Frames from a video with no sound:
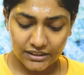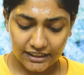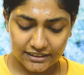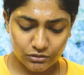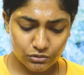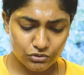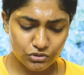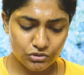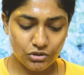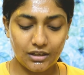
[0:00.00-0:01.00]
அந்த
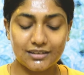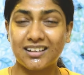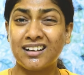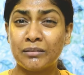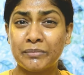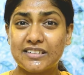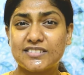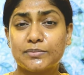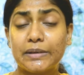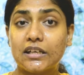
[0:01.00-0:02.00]
கொஞ்சம் அந்த கம்மி
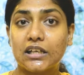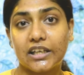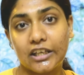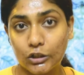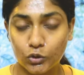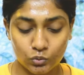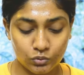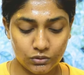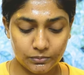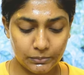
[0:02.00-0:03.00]
ஸ்மெல்
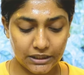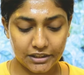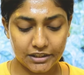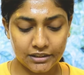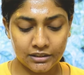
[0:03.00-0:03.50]
இருக்கும் பட்